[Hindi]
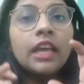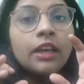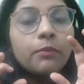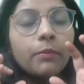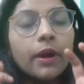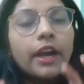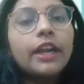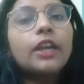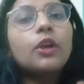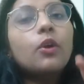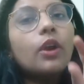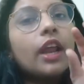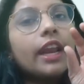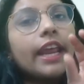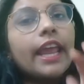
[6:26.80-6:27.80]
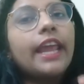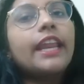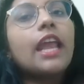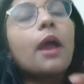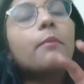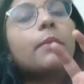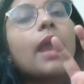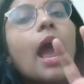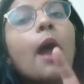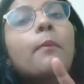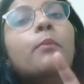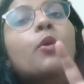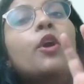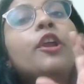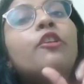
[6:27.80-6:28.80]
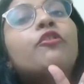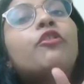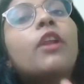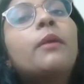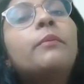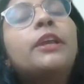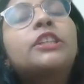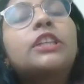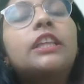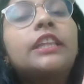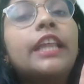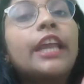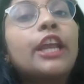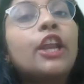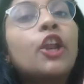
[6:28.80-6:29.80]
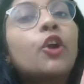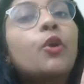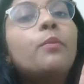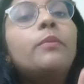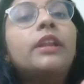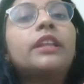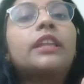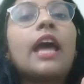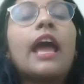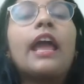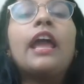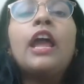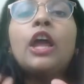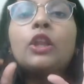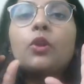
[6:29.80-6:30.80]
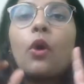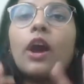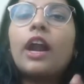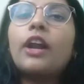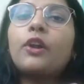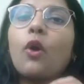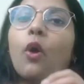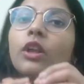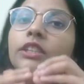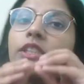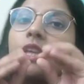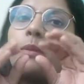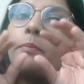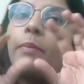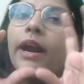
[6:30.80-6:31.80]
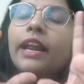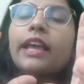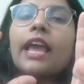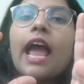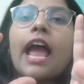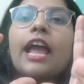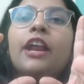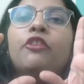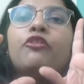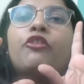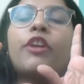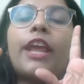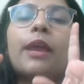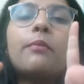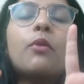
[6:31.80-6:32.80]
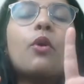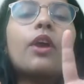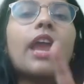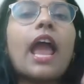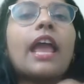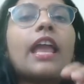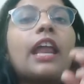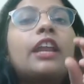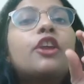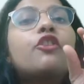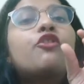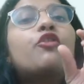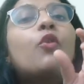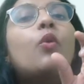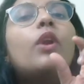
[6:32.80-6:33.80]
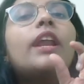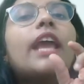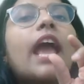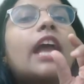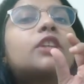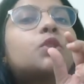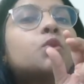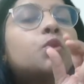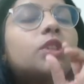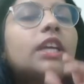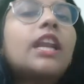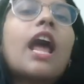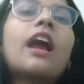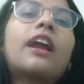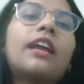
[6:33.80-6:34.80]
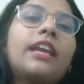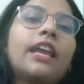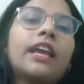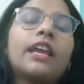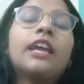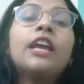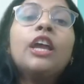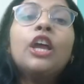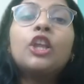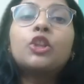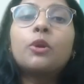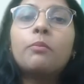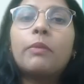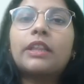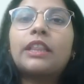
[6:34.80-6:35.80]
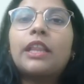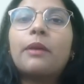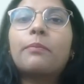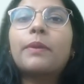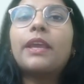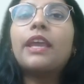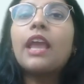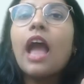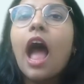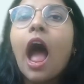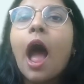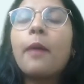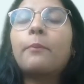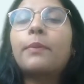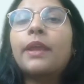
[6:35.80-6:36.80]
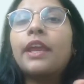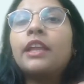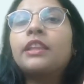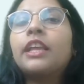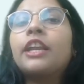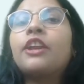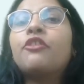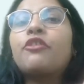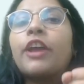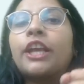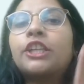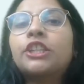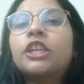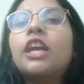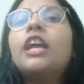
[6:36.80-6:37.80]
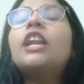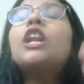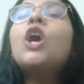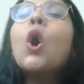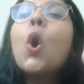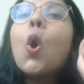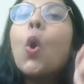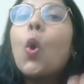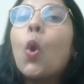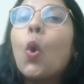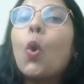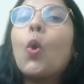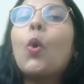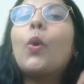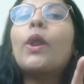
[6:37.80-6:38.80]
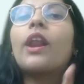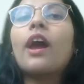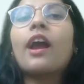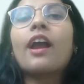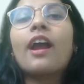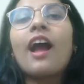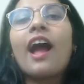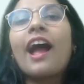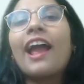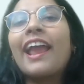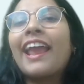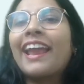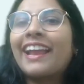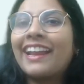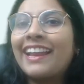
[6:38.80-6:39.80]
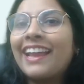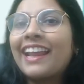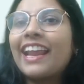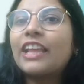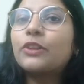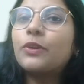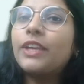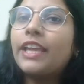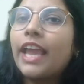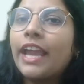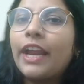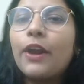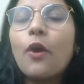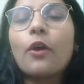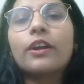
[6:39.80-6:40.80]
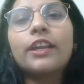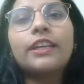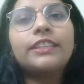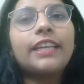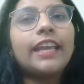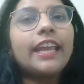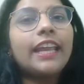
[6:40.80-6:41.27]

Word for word: पर्टिकुलर एरिया में आपको इन्फ्लेमेशन देखने को मिलता है तो अगर टॉन्सिल बढ़ गया है इन्फ्लेम हो गया है यानी कि फूल गया है सूजन आ गई है तो मतलब कि आपके अंदर इन्फेक्शन हो रखा है क्लियर है तो यही डॉक्टर जी